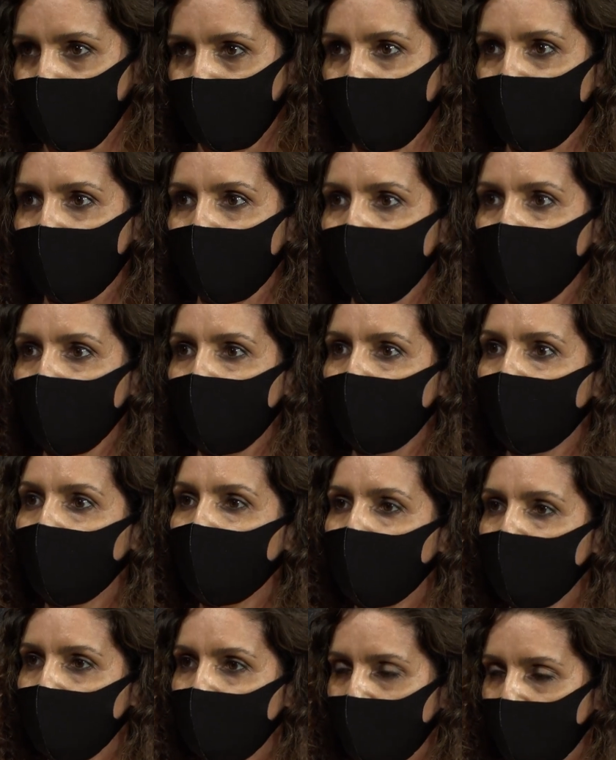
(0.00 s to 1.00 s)
Nós temos que
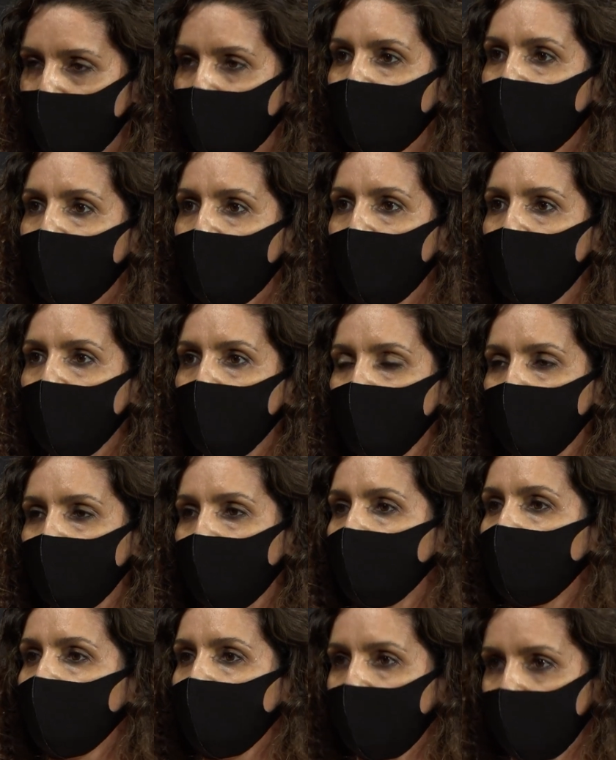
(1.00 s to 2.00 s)
valorizar o
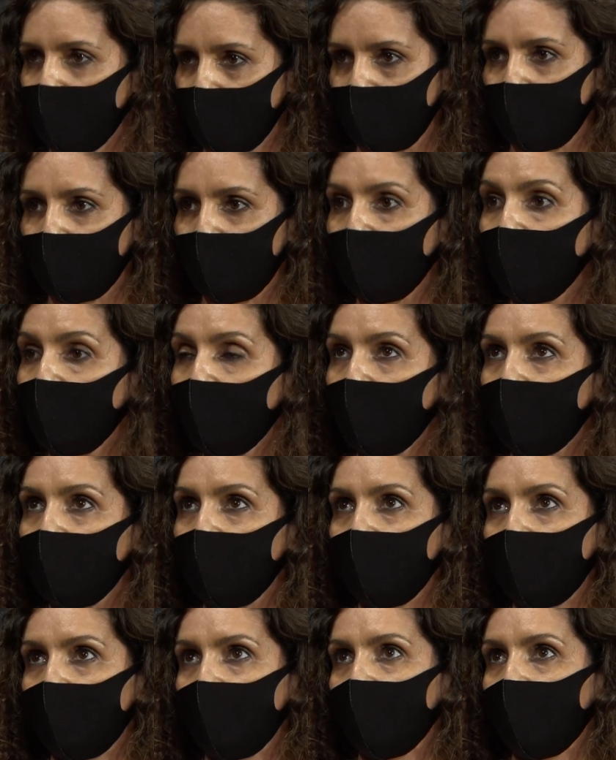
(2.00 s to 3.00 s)
nosso dia a dia
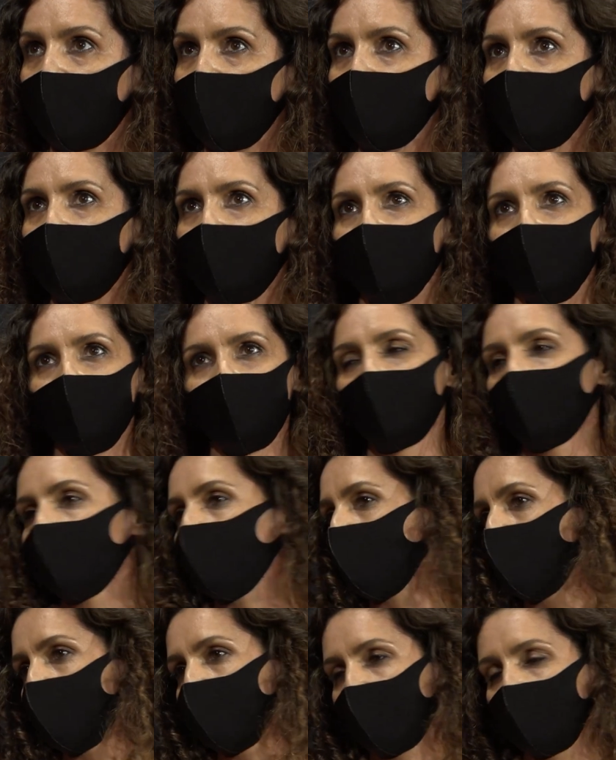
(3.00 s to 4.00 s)
e é isso que nós não
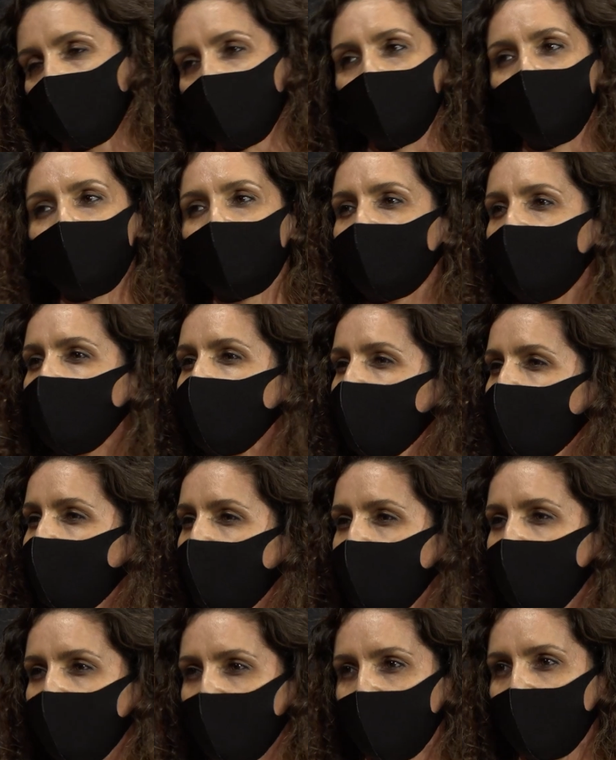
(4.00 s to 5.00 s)
valorizamos. Nós andamos sempre a
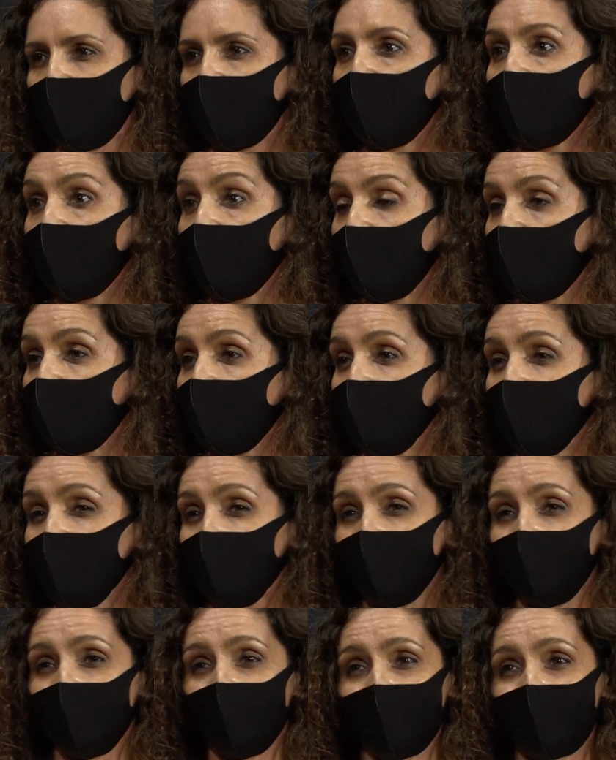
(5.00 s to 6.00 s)
correr,
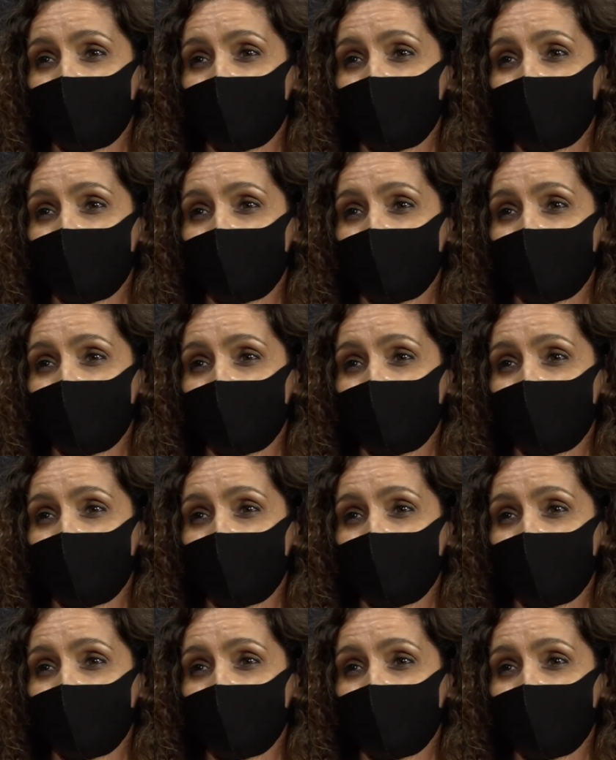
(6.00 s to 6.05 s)
nós